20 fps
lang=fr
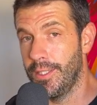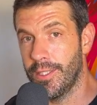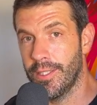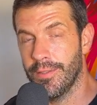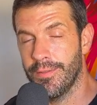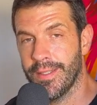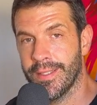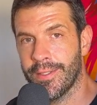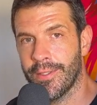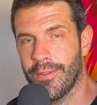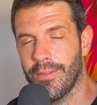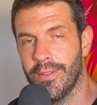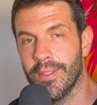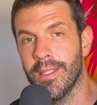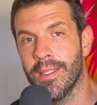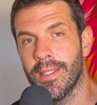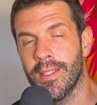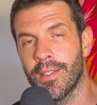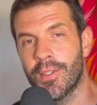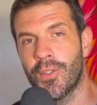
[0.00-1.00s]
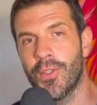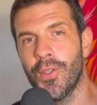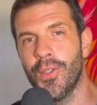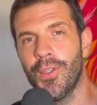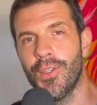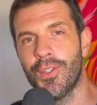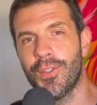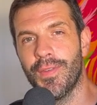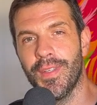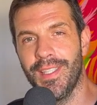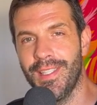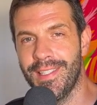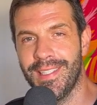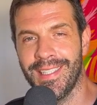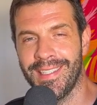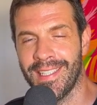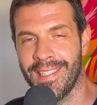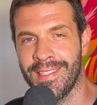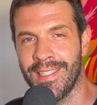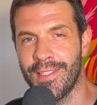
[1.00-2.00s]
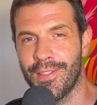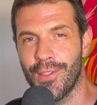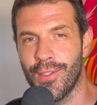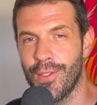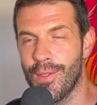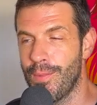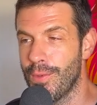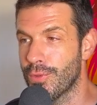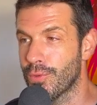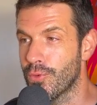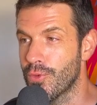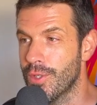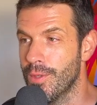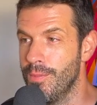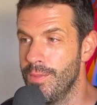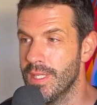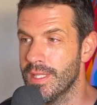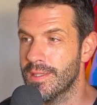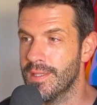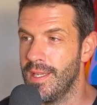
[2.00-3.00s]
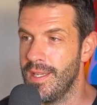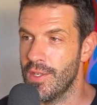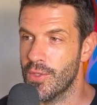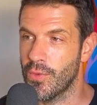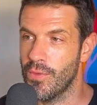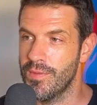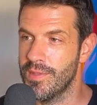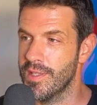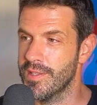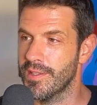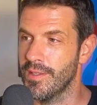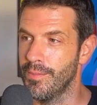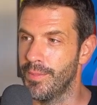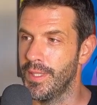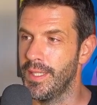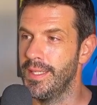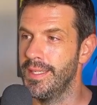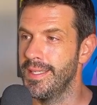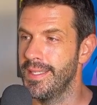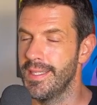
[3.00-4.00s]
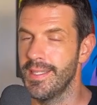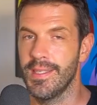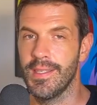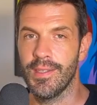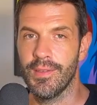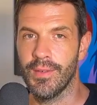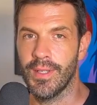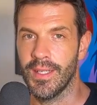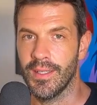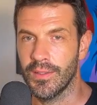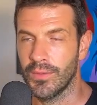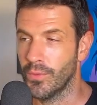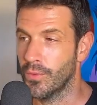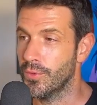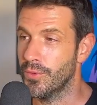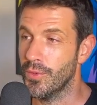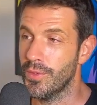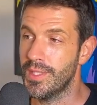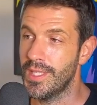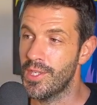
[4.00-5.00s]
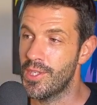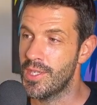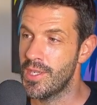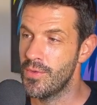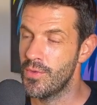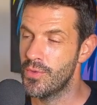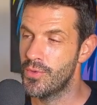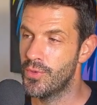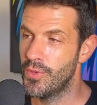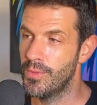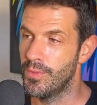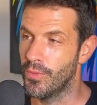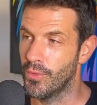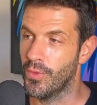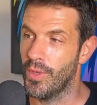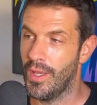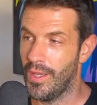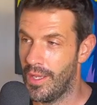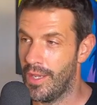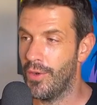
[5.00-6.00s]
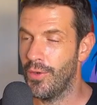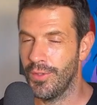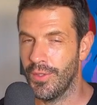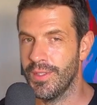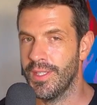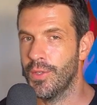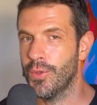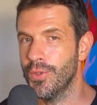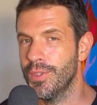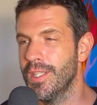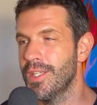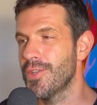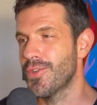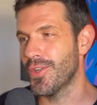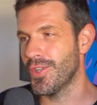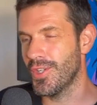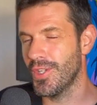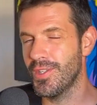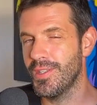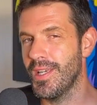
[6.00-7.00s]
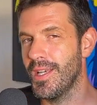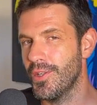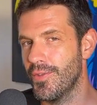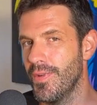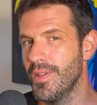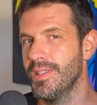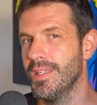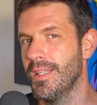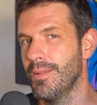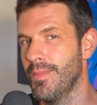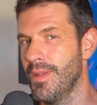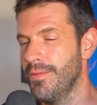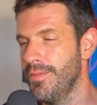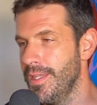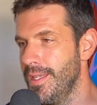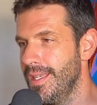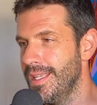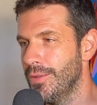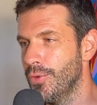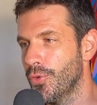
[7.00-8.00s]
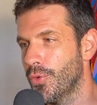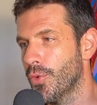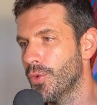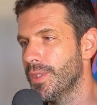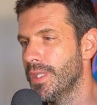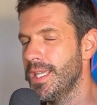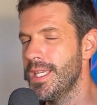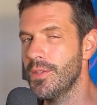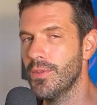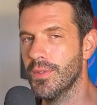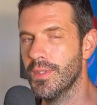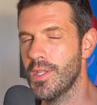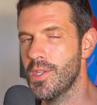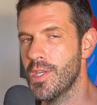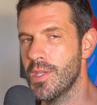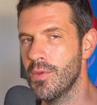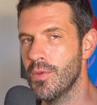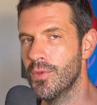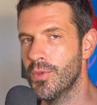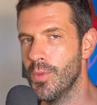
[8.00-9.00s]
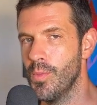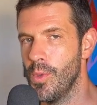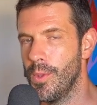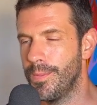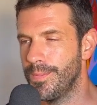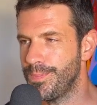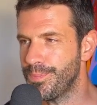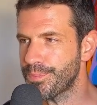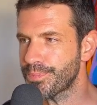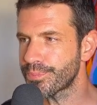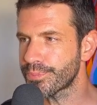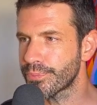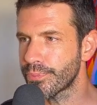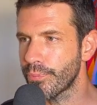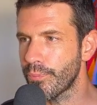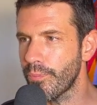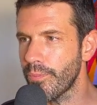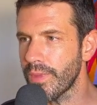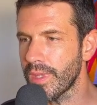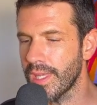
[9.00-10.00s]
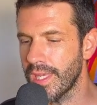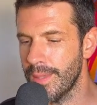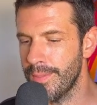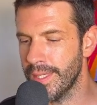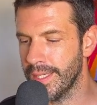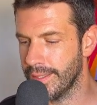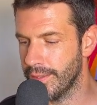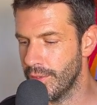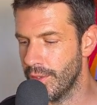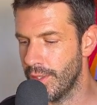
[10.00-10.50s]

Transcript: 20 ans euh, que je fais des sites internet euh, parce que j'aime bien ça et je trouve ça sympa et voilà. Donc sur cette chaîne YouTube, euh, dans un côté j'ai ça, je fais ça de ma vie et de l'autre côté sur cette chaîne YouTube, et eh bien,